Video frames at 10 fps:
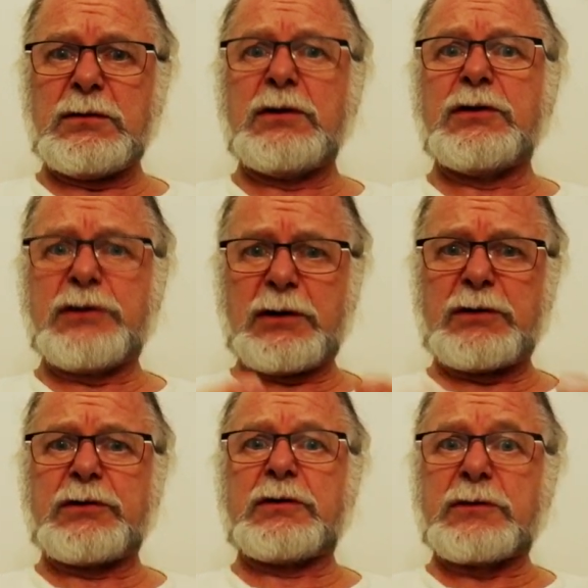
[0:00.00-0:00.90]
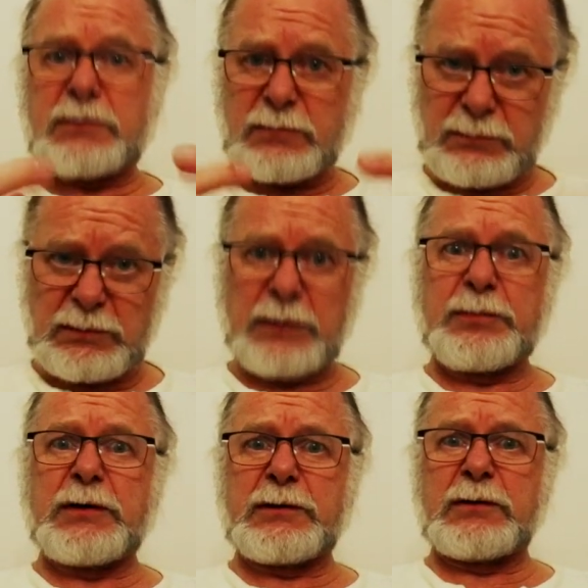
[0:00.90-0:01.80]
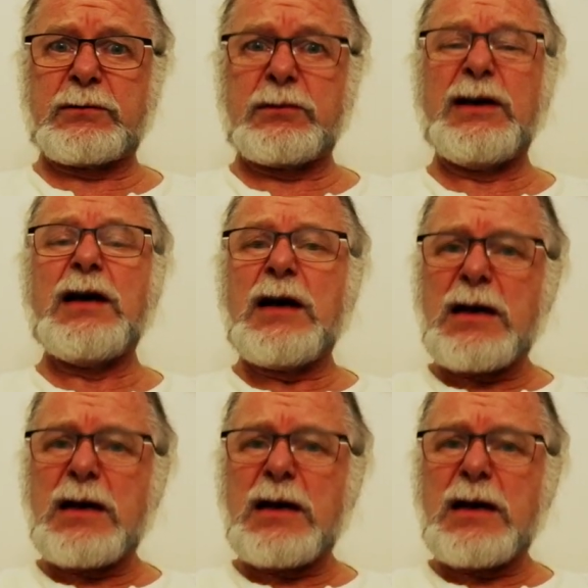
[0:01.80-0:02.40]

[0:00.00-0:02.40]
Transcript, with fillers: i księżyc reprezentuje,